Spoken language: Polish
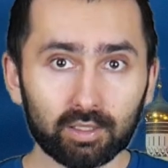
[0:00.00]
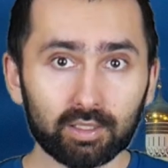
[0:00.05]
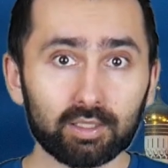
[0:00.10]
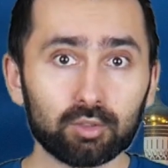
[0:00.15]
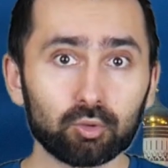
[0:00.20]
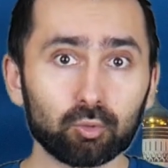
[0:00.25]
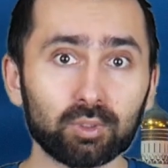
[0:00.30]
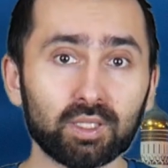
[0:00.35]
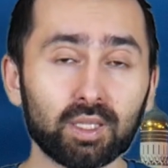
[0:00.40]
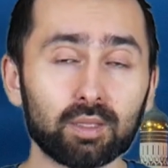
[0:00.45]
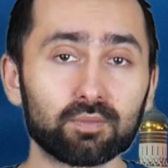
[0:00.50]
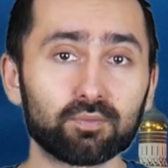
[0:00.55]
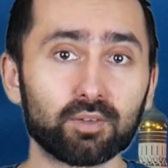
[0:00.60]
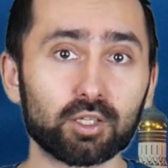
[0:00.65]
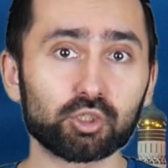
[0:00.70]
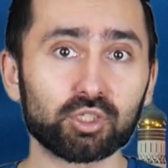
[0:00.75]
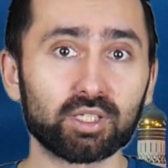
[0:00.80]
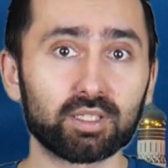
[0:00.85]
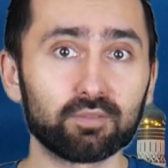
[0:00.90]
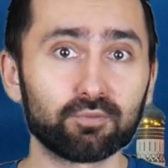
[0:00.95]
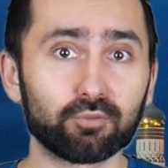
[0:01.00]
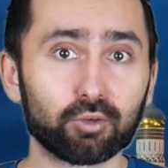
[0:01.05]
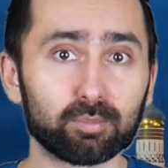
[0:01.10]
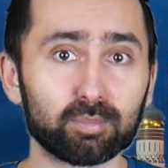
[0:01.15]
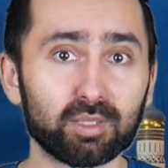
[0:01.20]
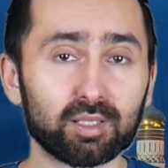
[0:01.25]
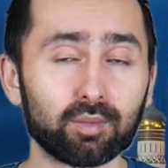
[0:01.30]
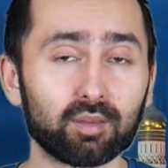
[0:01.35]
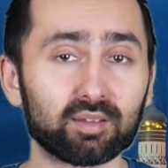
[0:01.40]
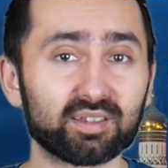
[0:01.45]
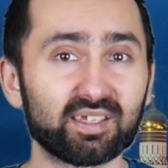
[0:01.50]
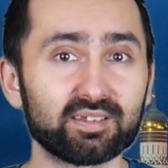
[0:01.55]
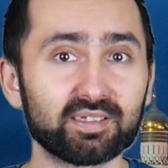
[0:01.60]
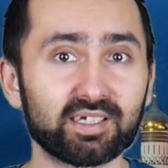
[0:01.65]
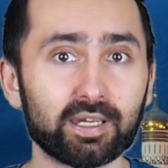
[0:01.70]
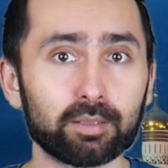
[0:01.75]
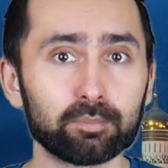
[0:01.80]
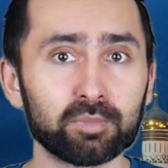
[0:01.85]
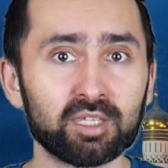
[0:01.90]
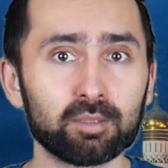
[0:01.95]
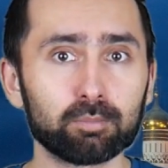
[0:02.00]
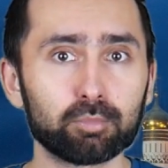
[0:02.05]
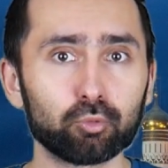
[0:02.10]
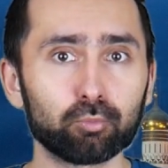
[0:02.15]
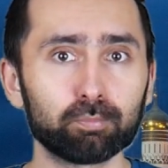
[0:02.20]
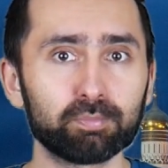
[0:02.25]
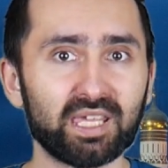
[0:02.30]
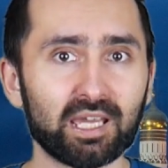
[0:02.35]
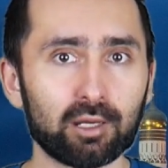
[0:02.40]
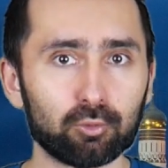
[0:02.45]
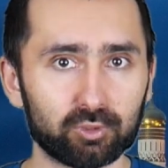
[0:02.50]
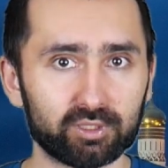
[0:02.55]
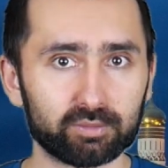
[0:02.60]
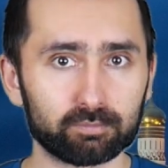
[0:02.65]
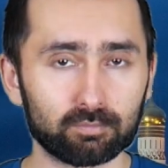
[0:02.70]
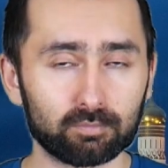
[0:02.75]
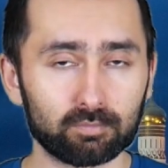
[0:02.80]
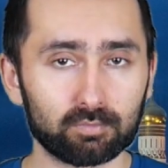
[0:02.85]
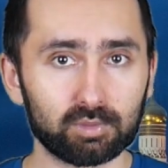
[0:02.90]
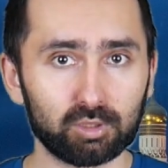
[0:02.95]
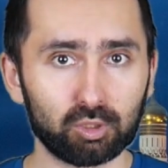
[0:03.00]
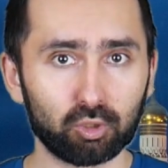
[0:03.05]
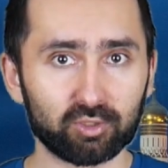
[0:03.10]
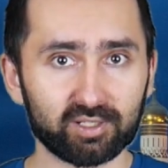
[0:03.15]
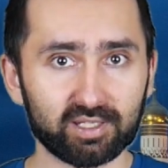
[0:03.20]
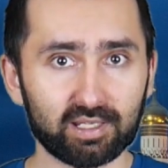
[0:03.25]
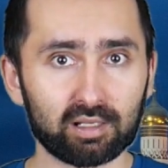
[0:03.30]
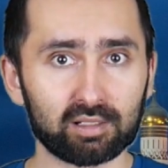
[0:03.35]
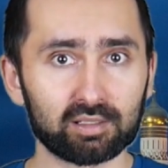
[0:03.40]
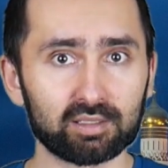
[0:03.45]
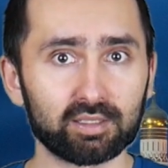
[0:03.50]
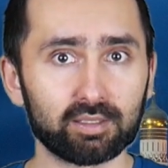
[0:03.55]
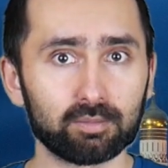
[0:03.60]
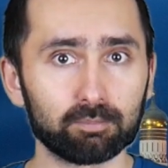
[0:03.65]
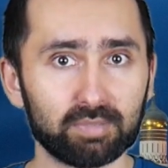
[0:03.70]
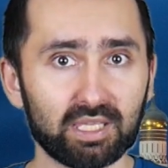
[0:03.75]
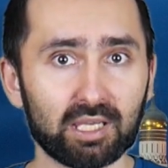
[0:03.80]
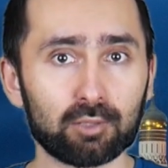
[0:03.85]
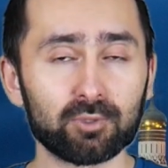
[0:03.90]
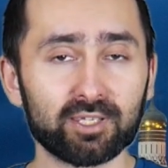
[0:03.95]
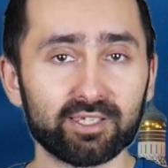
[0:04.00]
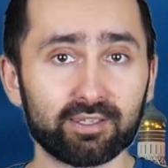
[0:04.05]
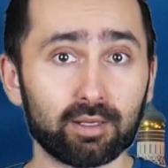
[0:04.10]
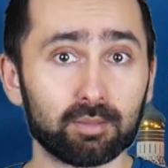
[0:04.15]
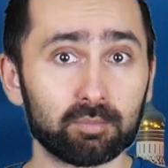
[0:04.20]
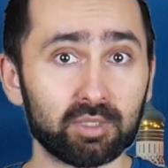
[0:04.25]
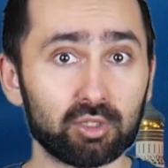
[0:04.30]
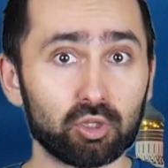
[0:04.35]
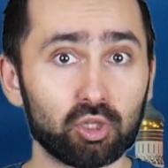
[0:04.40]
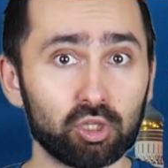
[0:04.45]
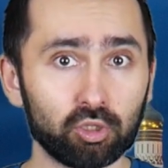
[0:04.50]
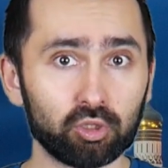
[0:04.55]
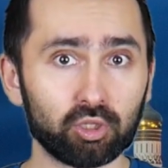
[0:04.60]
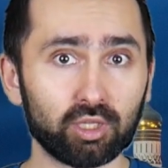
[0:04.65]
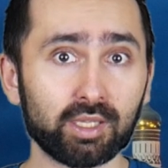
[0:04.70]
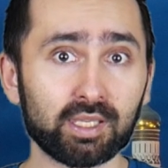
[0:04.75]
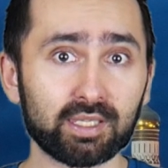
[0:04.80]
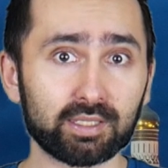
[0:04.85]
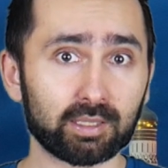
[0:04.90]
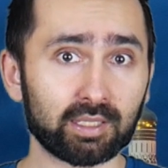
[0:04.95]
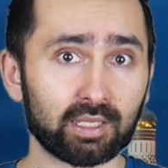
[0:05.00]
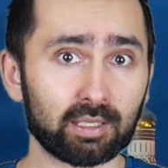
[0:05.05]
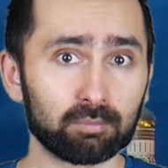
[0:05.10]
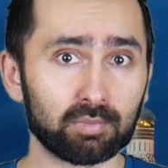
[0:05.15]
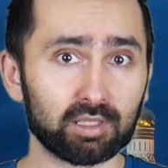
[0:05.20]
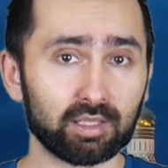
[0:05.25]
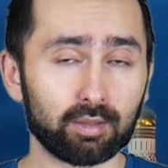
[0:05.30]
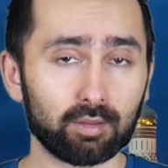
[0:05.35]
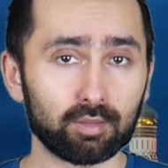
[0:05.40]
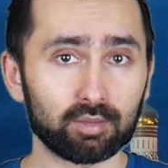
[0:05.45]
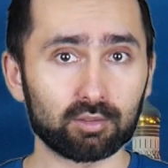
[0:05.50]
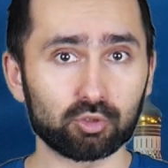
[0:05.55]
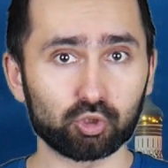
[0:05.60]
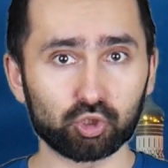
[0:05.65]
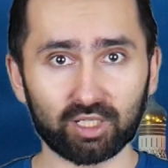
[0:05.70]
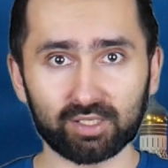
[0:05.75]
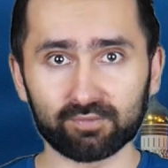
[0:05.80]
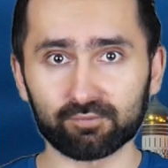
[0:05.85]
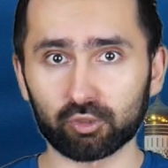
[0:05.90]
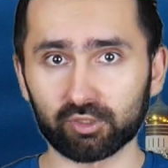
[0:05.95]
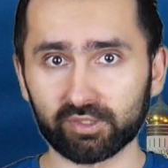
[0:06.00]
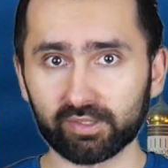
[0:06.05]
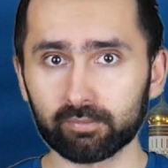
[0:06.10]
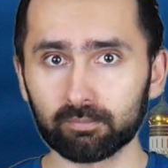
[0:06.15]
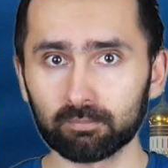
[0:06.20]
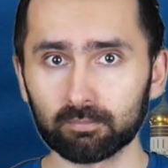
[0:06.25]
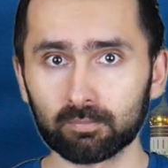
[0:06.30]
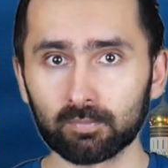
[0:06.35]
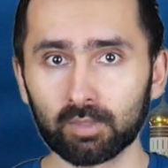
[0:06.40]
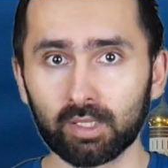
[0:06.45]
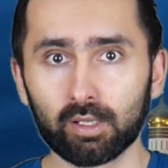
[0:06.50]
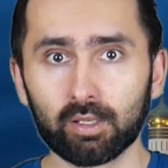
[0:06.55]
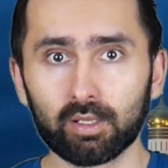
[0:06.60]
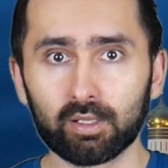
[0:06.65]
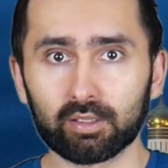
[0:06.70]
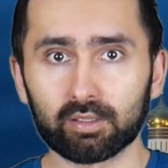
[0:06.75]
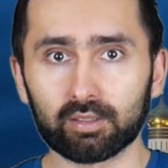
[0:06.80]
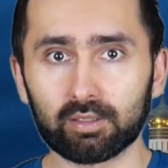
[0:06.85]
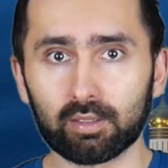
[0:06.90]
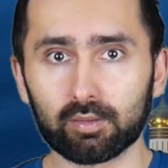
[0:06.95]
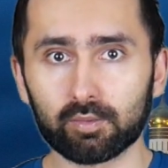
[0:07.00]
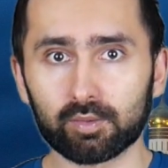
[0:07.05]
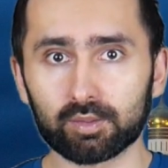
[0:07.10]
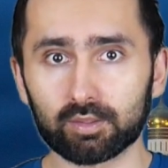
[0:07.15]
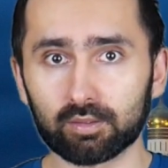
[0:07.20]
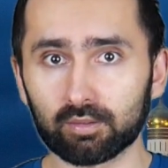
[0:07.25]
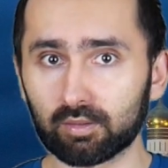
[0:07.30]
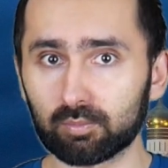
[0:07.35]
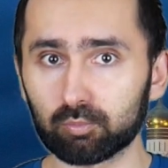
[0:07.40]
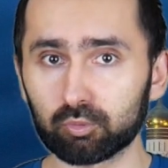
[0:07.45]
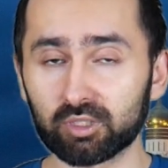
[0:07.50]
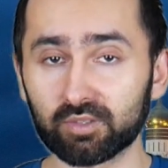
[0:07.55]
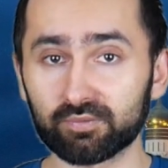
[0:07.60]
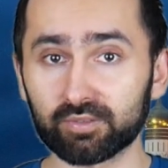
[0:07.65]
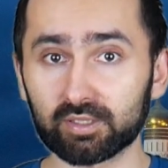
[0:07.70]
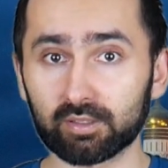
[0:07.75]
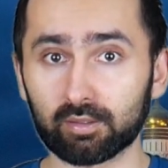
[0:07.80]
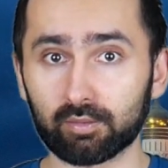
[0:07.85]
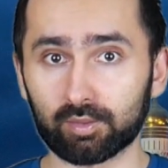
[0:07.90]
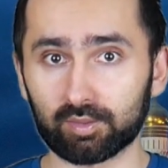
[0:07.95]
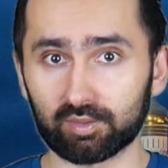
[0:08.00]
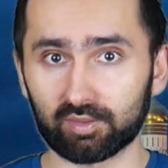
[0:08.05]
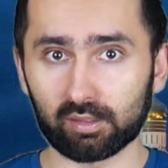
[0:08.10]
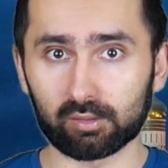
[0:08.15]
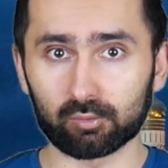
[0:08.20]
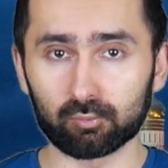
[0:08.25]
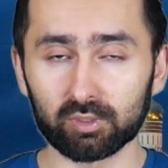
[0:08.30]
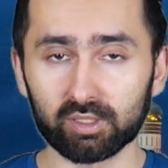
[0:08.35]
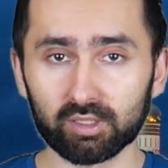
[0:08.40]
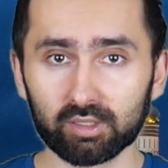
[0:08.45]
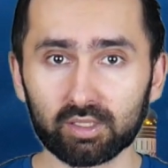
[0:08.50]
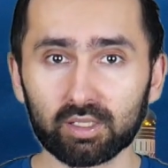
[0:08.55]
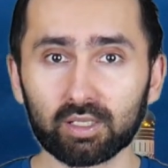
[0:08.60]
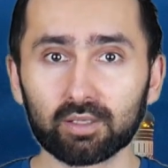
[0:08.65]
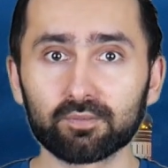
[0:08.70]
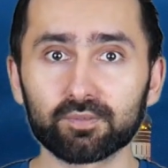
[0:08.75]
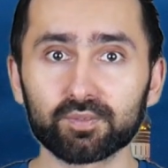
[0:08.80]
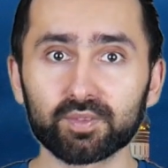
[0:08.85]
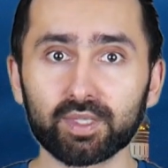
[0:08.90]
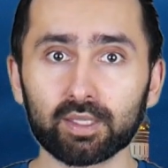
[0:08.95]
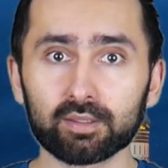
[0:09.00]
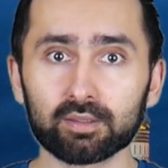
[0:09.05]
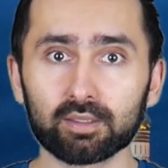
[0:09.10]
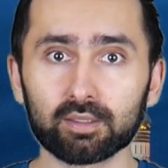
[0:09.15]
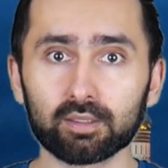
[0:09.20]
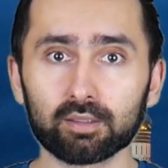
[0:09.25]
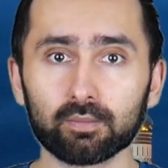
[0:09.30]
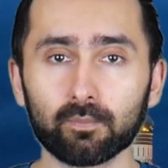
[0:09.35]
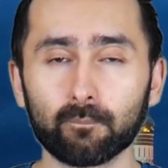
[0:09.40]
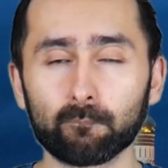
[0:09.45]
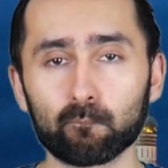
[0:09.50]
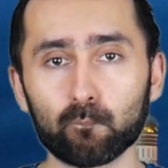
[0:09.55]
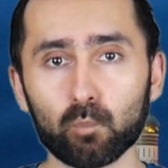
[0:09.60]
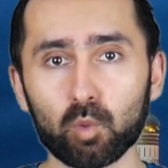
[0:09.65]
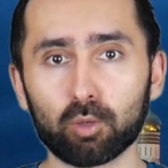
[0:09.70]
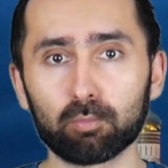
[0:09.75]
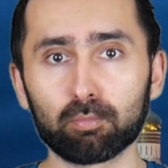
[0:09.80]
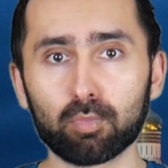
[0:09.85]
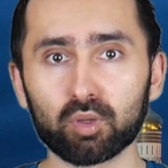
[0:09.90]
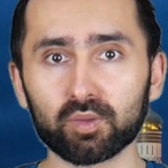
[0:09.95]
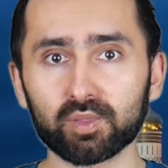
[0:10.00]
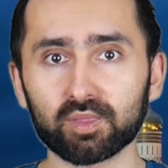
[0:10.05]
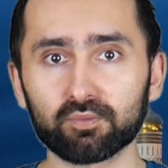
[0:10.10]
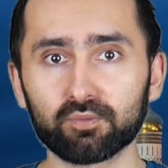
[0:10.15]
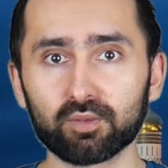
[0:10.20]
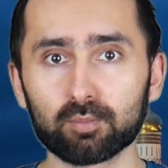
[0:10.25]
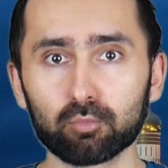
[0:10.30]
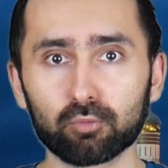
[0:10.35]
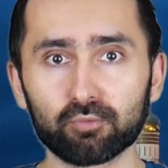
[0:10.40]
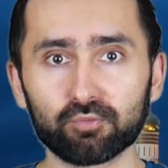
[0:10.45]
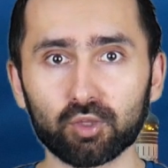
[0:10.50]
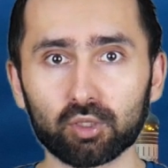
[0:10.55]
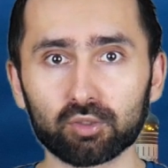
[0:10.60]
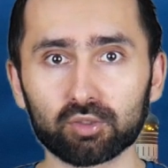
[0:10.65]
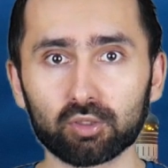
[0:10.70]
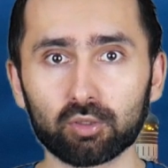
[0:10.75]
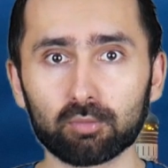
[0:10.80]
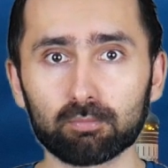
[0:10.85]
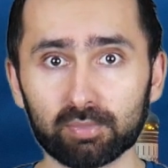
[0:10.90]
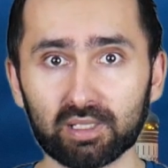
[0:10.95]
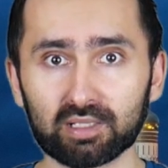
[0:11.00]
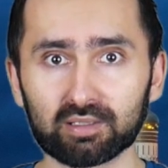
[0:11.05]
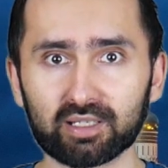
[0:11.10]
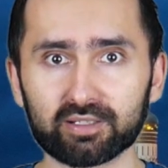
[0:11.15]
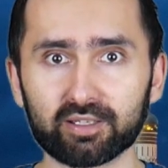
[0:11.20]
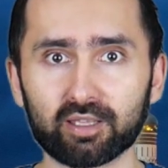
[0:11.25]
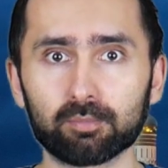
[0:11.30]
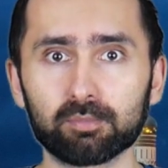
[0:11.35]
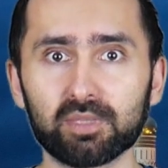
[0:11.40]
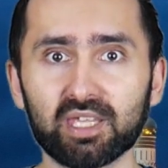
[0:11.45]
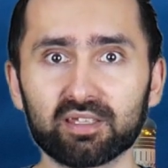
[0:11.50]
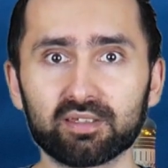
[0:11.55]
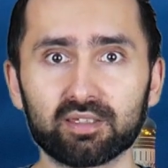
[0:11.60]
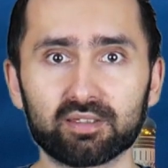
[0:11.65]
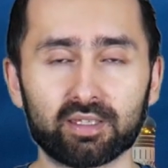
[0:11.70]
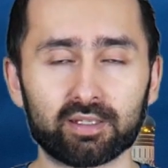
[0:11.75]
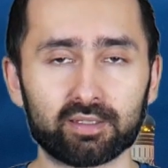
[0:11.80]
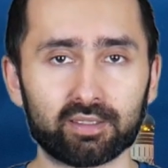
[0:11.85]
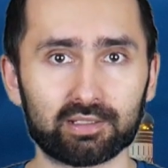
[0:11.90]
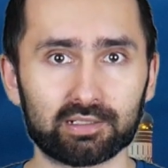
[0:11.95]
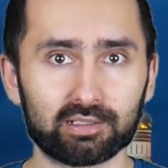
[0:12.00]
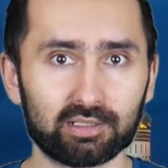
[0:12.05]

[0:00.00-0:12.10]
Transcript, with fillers: I tutaj jest ważna informacja, ten kamień był biały, lokalny biały kamień. Dzisiaj Kreml jest czerwony, jest zbudowany z cegły. Wtedy o Moskwie mówiono bielokamienna